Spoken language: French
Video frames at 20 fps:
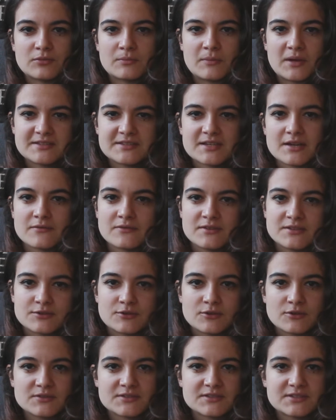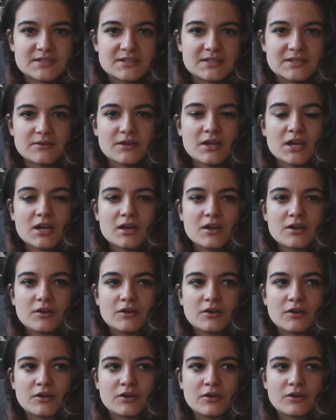de matière visqueuse qui
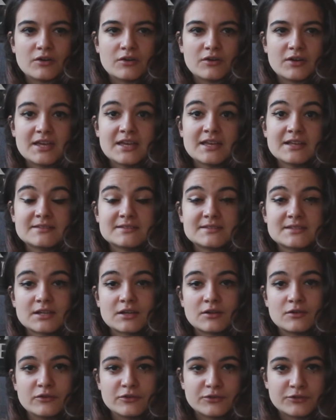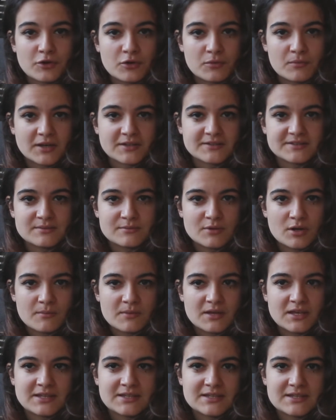euh, étire le temps au maximum
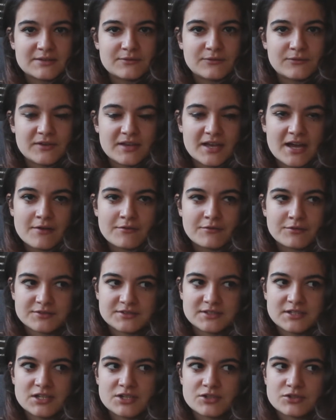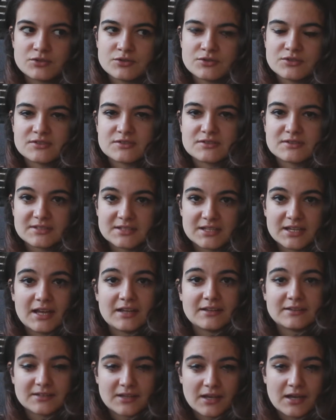et qui fait avancer les choses
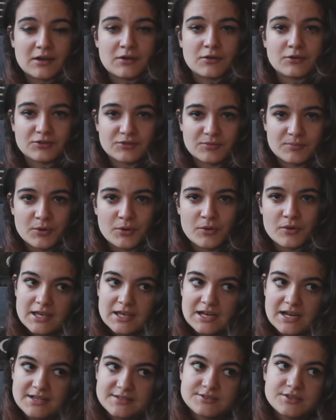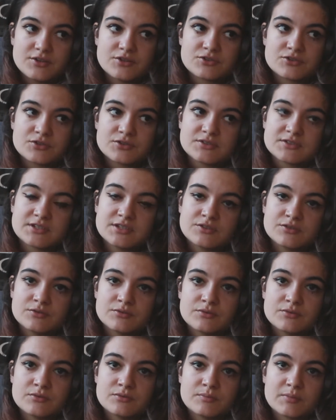très très lentement. Et la seule chose qui
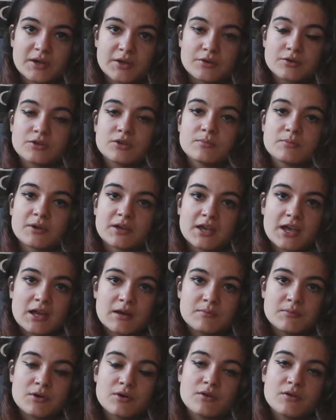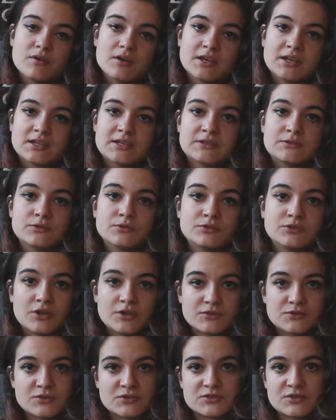nous préoccupe réellement et qui nous
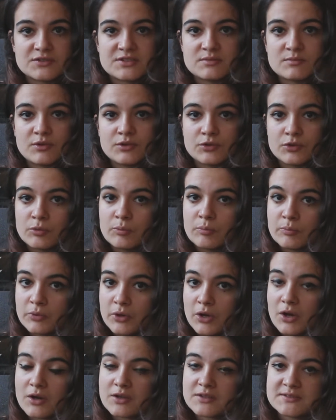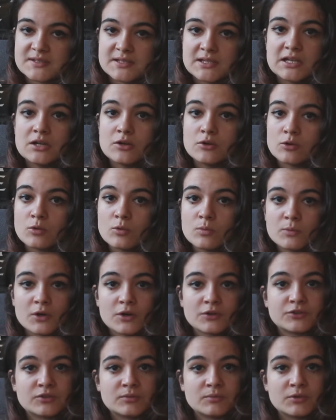donne ce sentiment de peur, c'est le
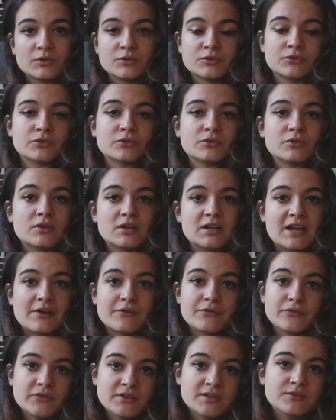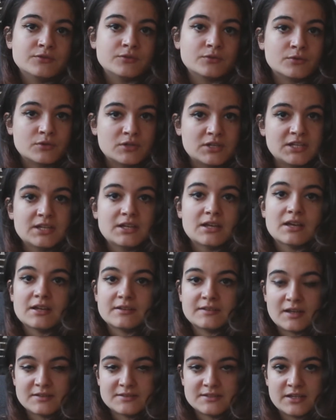comportement de la fille de Holly,
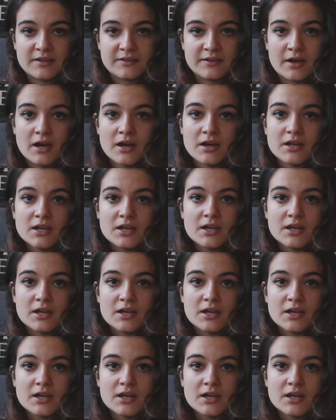Tatiana,